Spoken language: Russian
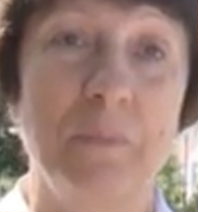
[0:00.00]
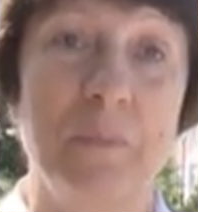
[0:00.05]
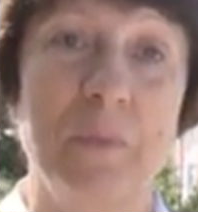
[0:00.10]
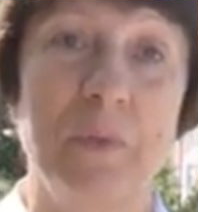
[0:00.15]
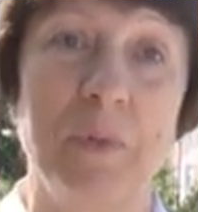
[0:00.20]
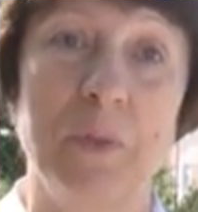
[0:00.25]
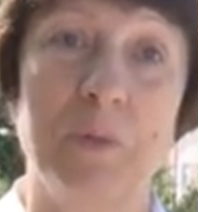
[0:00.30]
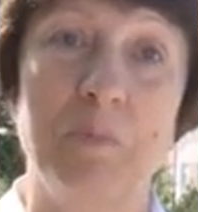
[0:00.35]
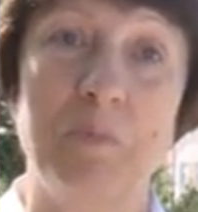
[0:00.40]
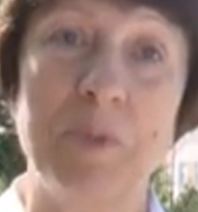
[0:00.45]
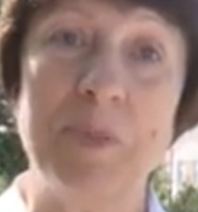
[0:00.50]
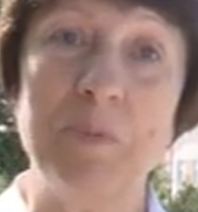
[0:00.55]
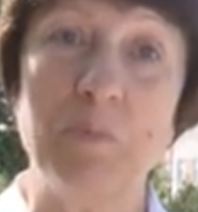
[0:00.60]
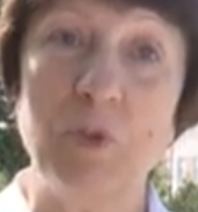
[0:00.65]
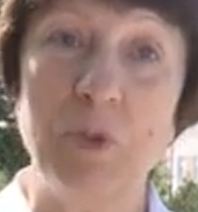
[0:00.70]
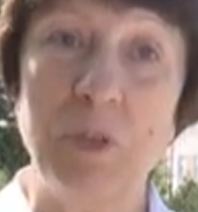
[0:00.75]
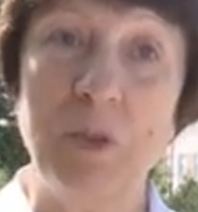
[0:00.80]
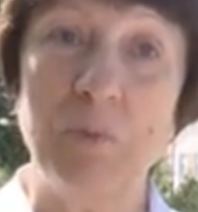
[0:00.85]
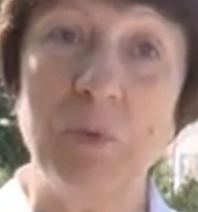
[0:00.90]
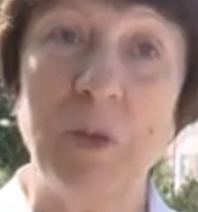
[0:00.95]
Э,
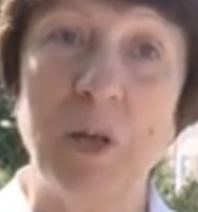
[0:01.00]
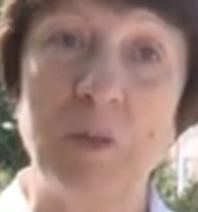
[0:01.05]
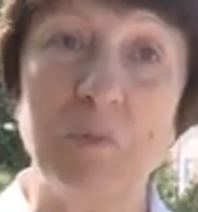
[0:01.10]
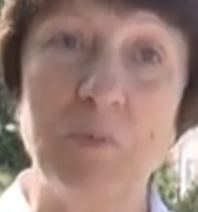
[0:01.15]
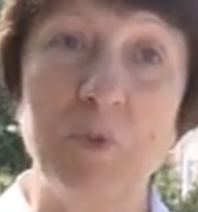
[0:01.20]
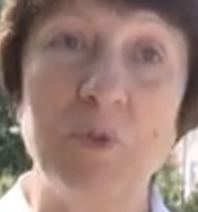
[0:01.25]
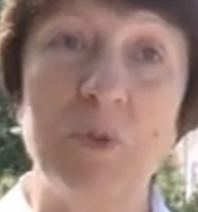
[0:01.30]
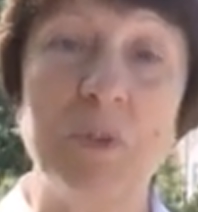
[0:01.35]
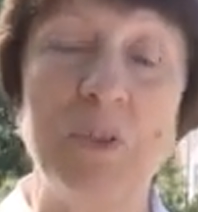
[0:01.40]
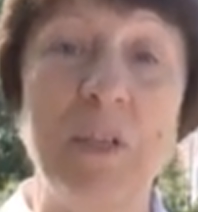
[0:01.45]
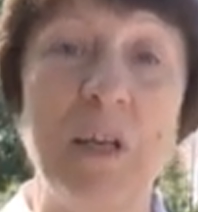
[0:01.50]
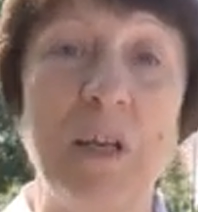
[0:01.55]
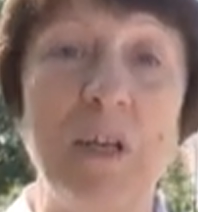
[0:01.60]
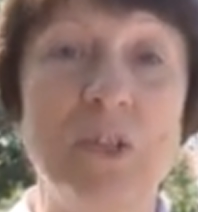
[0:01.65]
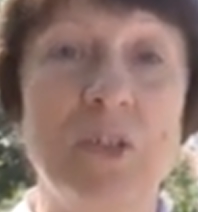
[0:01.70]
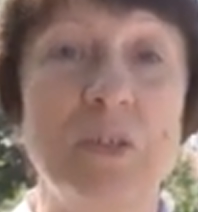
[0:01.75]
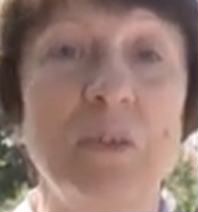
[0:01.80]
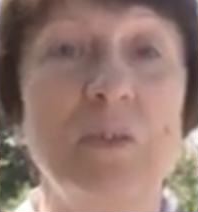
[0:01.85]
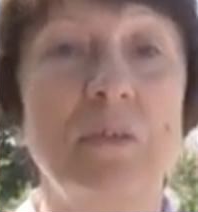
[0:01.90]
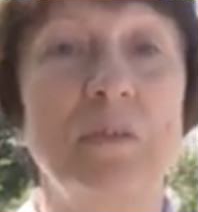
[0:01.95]
посмотрим, как будет
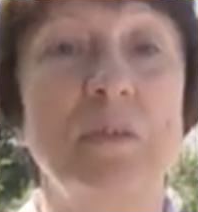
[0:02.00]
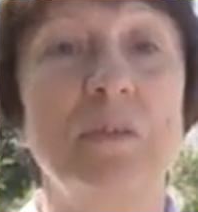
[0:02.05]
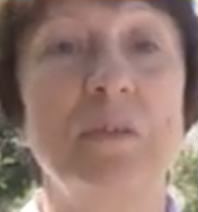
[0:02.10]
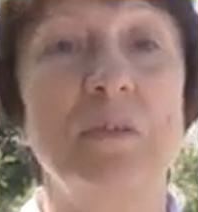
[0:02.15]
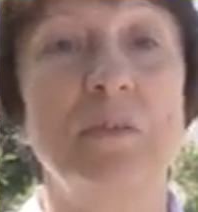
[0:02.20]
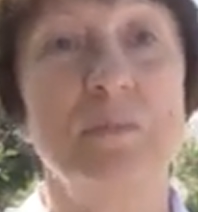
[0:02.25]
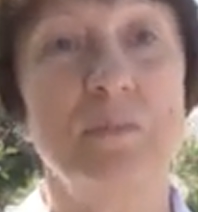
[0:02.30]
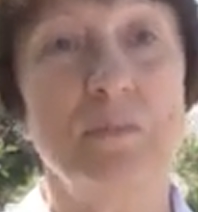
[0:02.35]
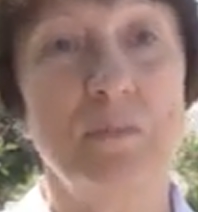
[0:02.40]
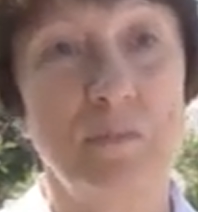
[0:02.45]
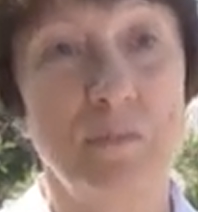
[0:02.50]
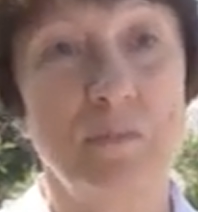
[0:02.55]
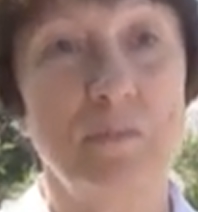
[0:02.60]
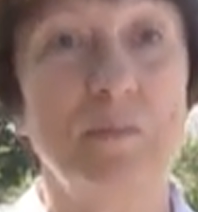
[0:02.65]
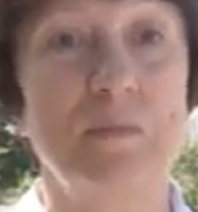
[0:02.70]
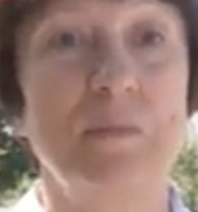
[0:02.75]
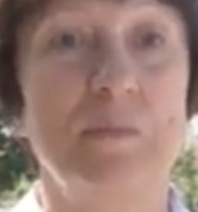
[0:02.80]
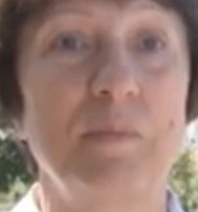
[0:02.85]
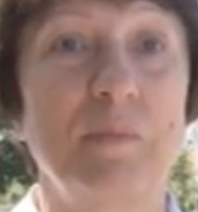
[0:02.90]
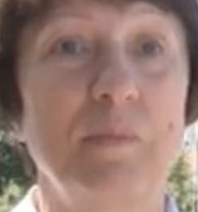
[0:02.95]
дальше
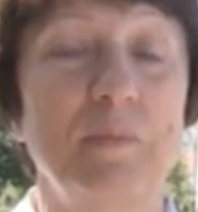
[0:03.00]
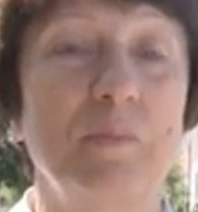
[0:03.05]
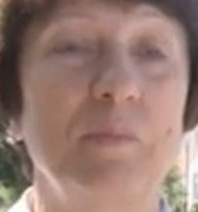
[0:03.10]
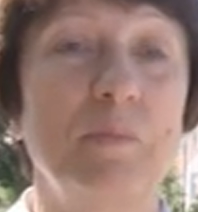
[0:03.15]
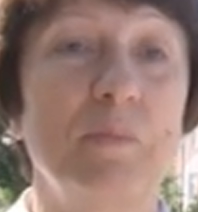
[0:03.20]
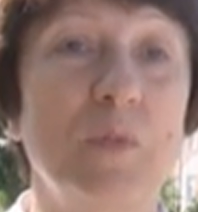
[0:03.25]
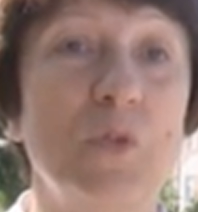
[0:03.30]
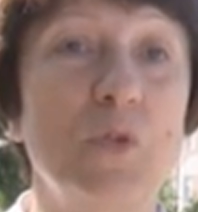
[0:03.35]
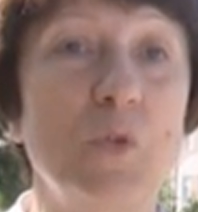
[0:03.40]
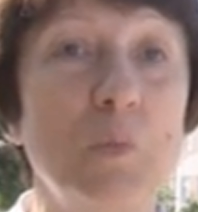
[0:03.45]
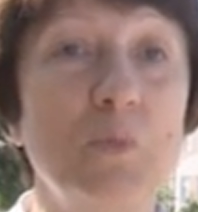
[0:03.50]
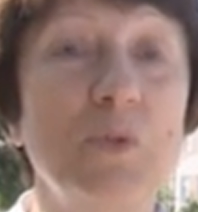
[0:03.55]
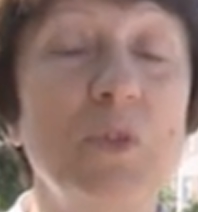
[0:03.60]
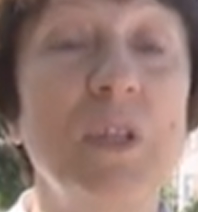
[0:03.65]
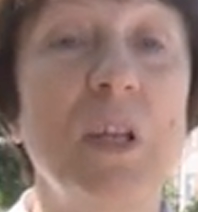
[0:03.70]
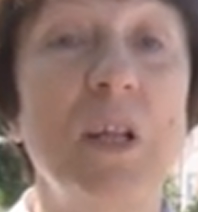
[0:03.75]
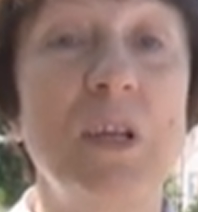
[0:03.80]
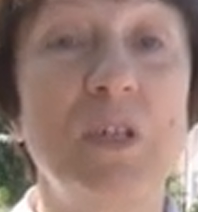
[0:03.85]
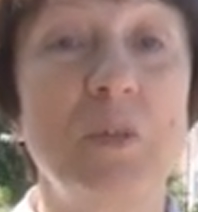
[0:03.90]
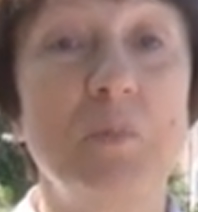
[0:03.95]
что будет
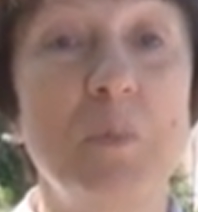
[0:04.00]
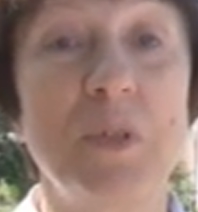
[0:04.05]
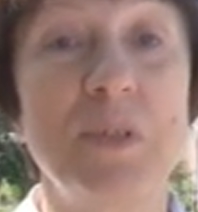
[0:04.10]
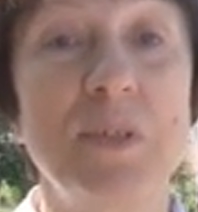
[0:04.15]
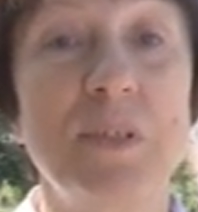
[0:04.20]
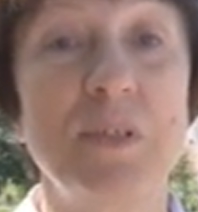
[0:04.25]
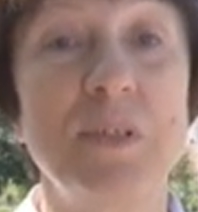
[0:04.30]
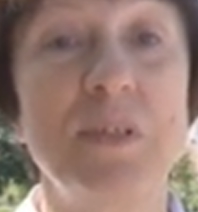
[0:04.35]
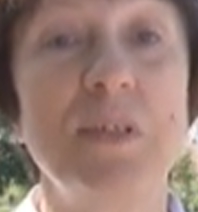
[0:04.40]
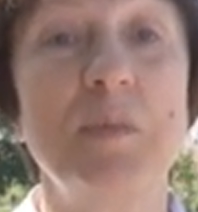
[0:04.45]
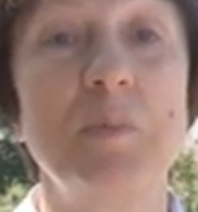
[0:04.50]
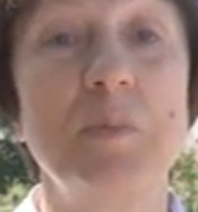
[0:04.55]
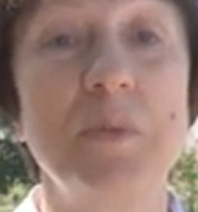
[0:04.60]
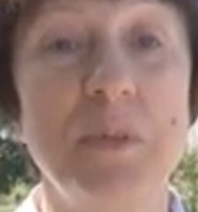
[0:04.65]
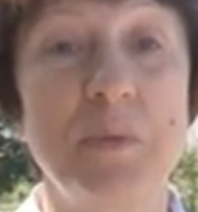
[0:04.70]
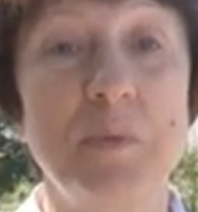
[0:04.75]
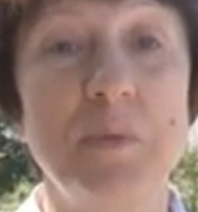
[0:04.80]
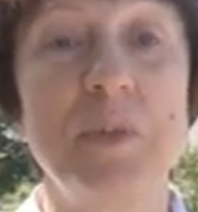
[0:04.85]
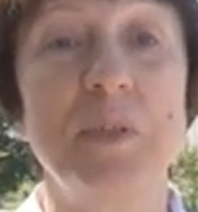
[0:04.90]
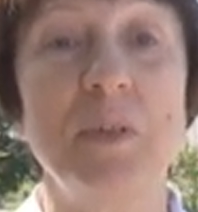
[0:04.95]
дальше происходить с
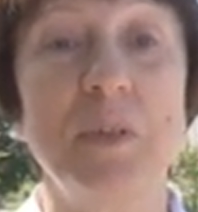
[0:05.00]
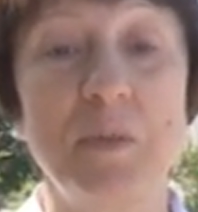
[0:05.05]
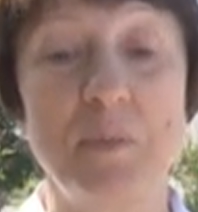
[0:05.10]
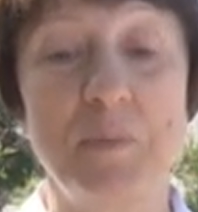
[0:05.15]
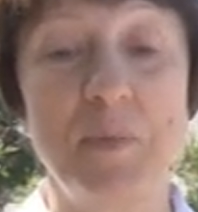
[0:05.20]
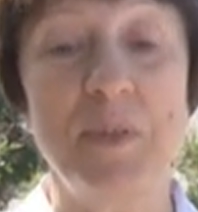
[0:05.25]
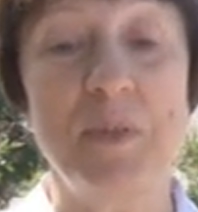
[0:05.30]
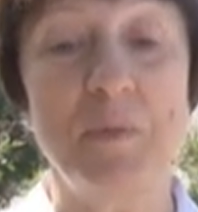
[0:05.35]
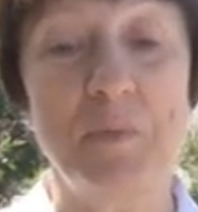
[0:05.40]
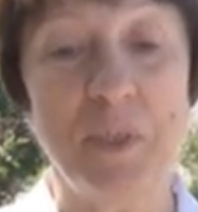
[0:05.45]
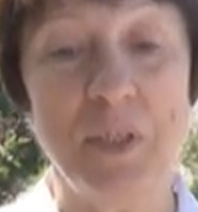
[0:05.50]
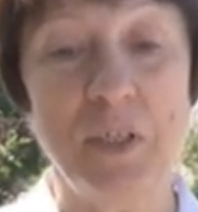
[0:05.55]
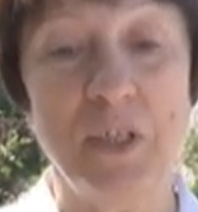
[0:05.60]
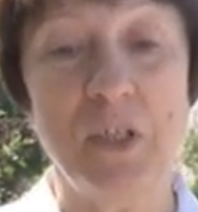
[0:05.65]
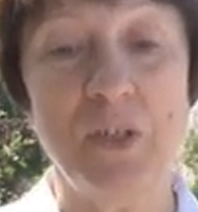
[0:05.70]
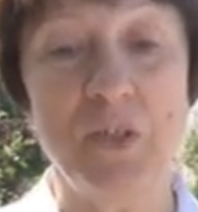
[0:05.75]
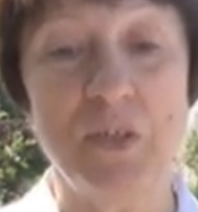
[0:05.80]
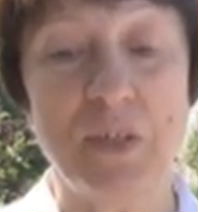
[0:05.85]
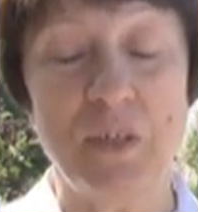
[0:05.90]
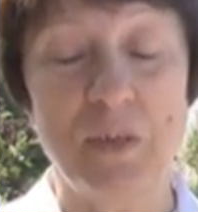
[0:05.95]

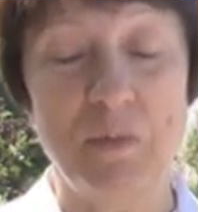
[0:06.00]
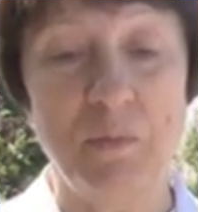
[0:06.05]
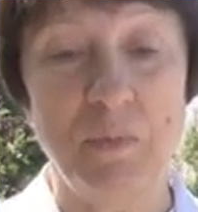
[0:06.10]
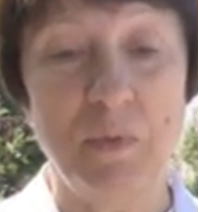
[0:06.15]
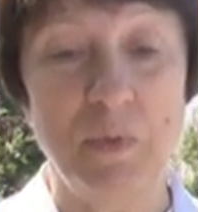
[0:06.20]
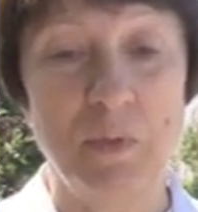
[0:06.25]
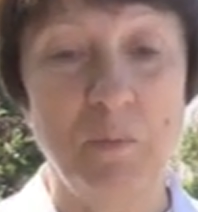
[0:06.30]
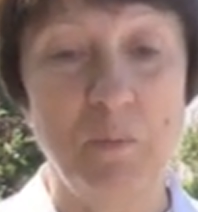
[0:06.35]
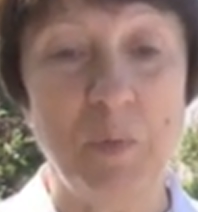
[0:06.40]
эпидемиологическим э,